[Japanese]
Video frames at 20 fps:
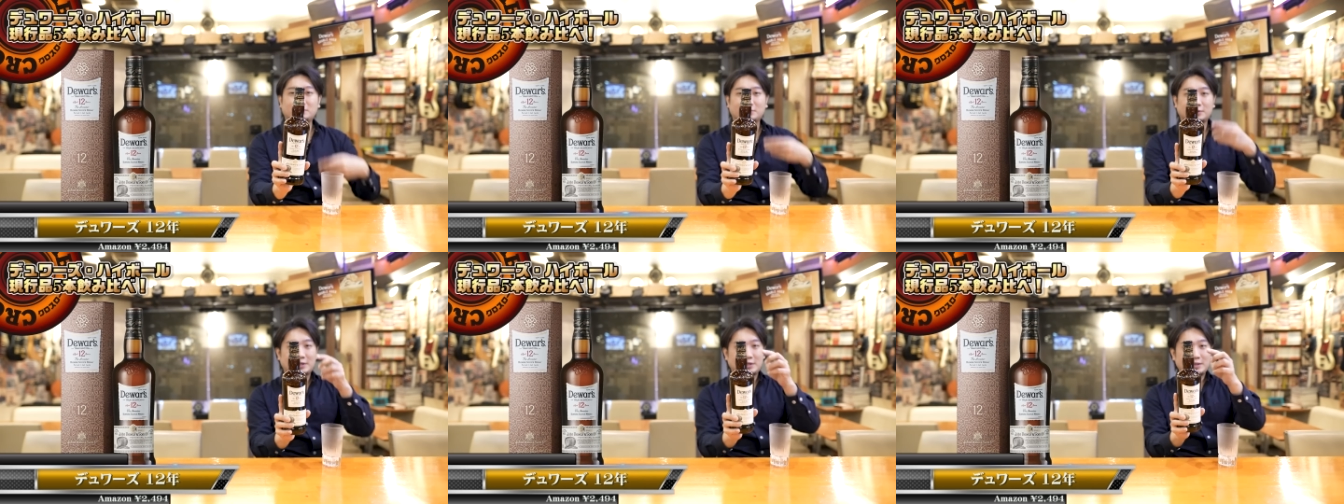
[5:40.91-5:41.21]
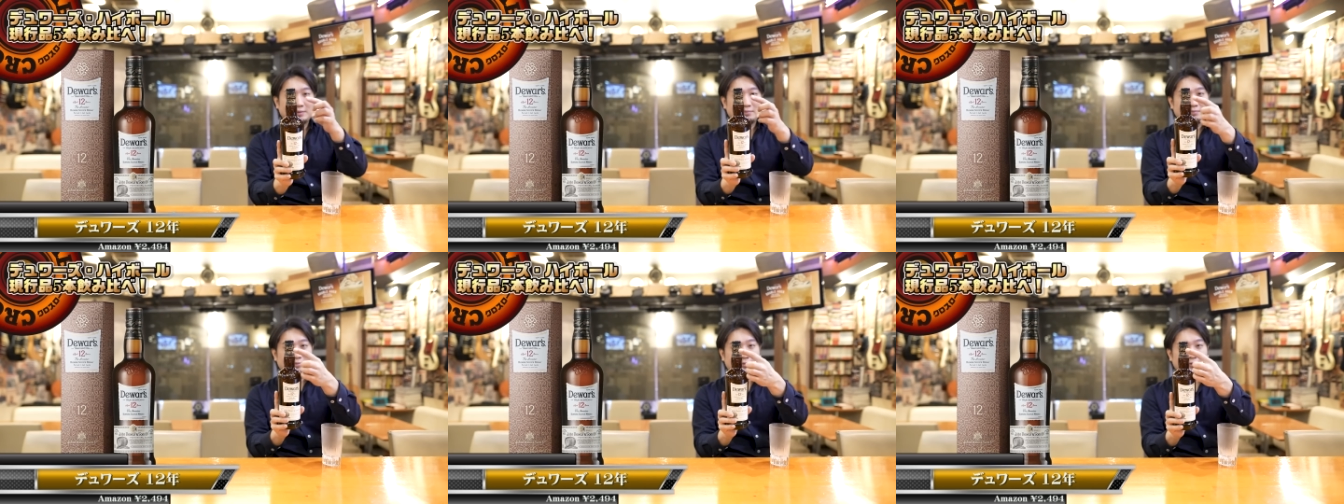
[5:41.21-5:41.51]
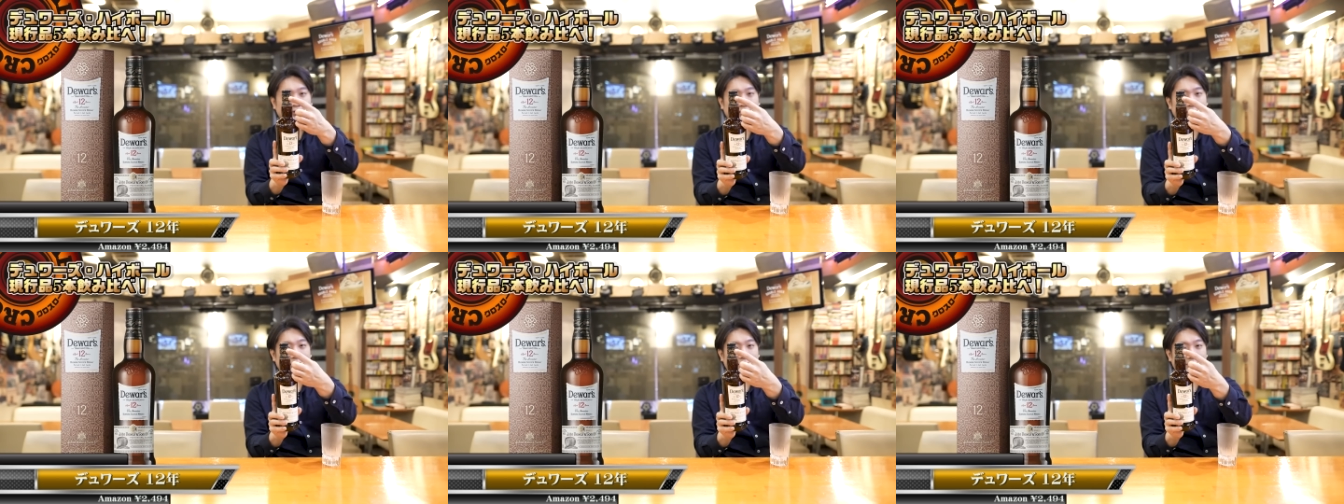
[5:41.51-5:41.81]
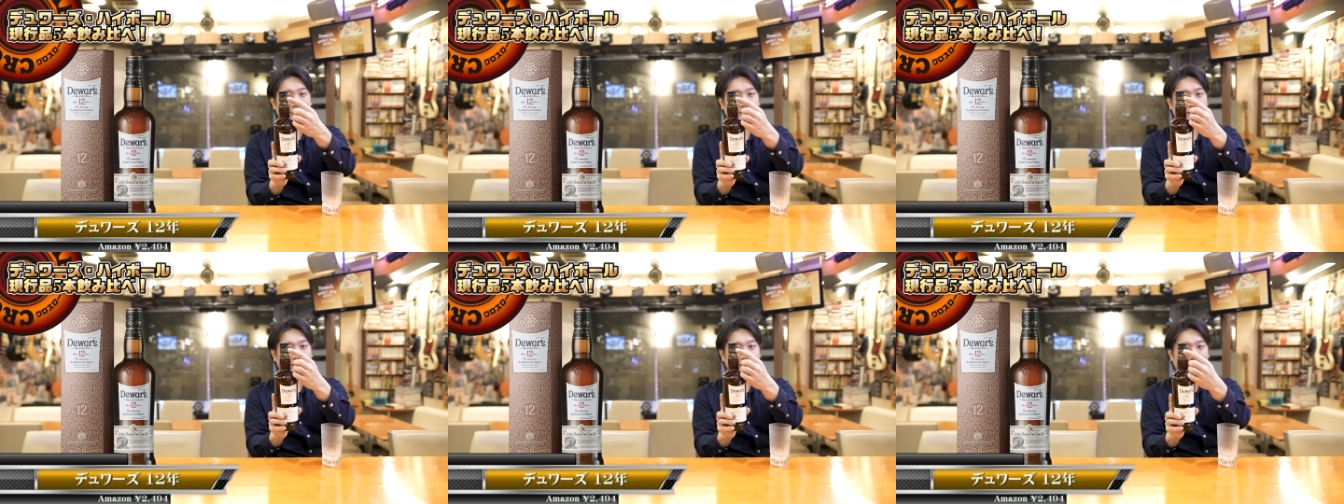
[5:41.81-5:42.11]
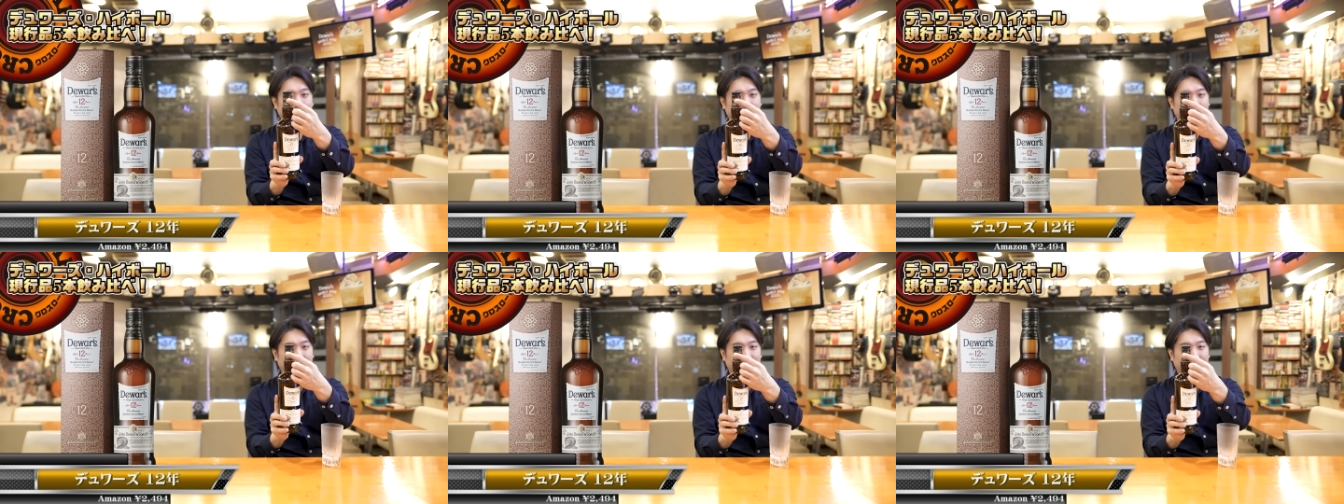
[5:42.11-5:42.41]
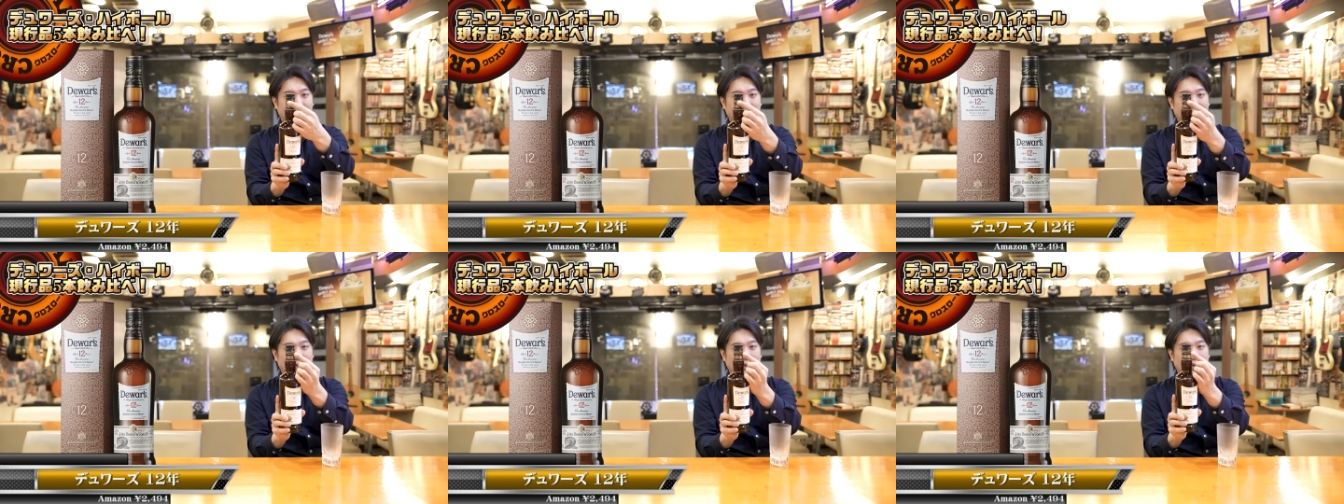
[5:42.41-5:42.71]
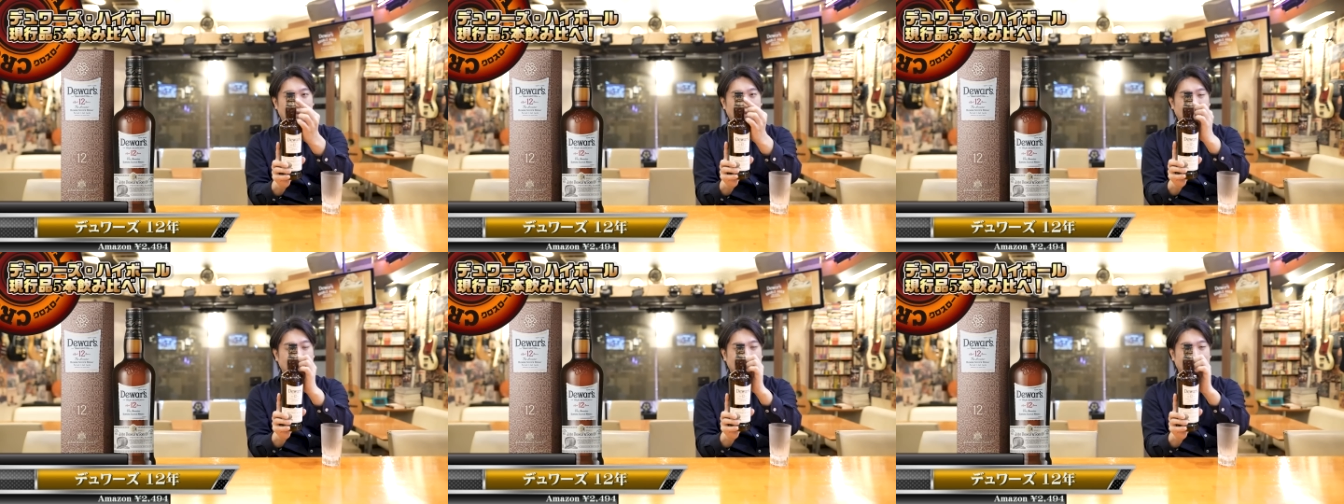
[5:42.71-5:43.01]
もう金文字がこ
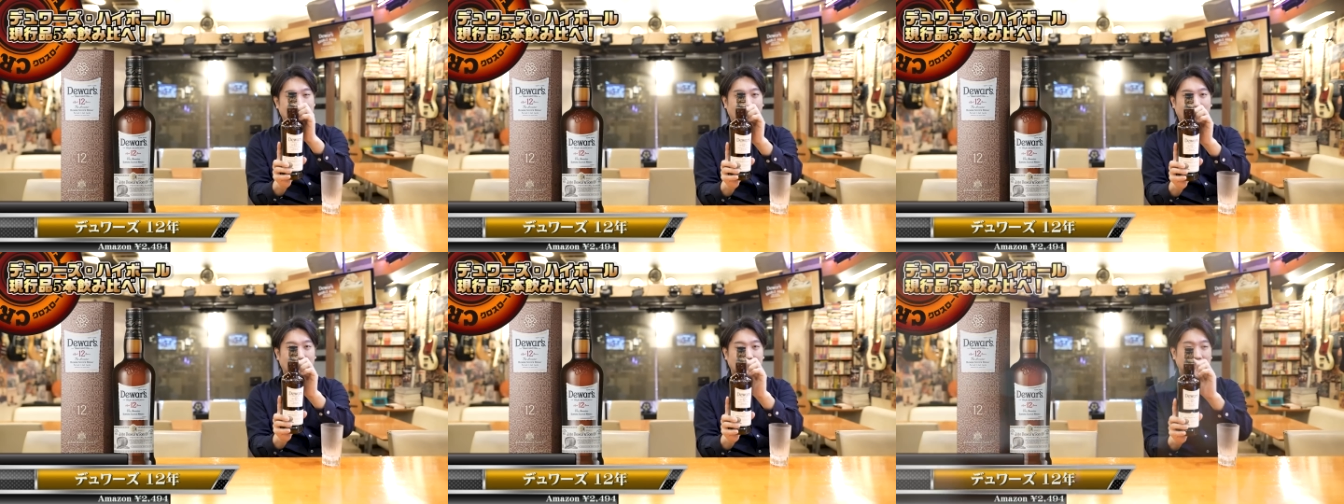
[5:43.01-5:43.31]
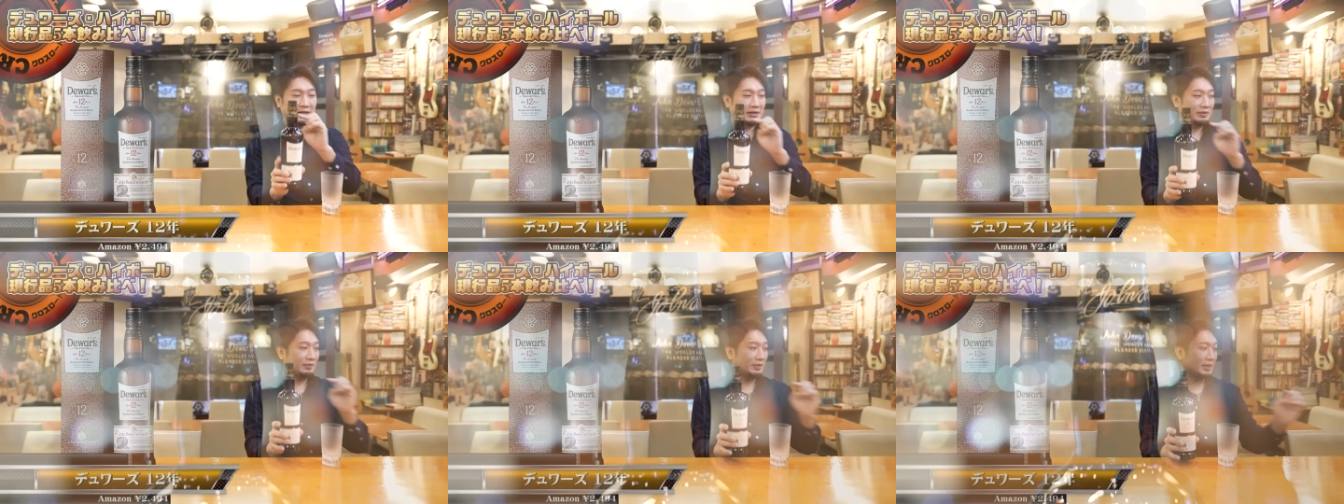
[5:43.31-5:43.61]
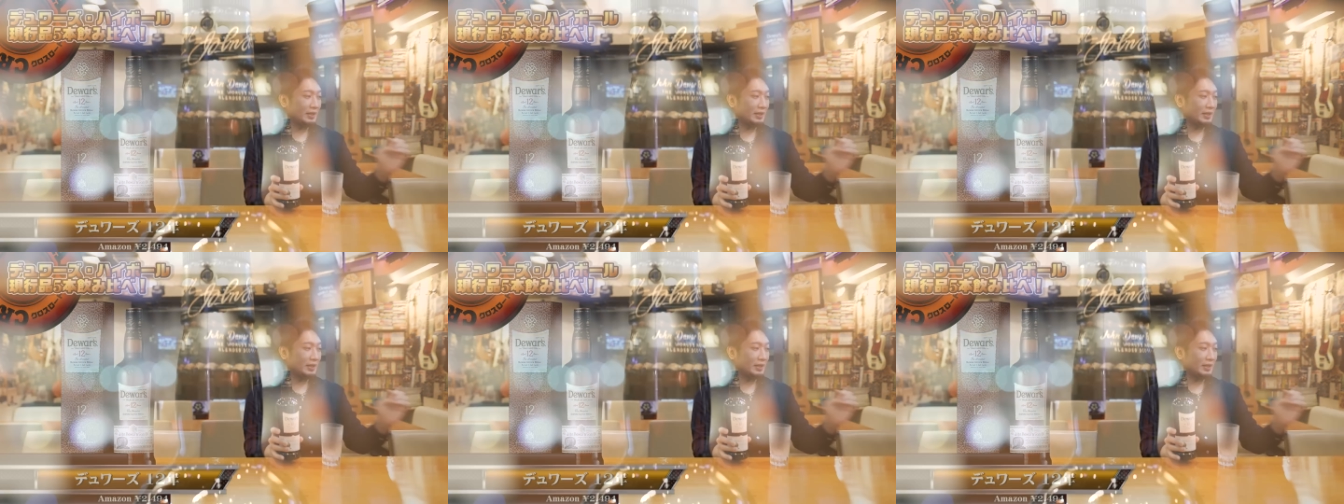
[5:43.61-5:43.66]
う使われてたりと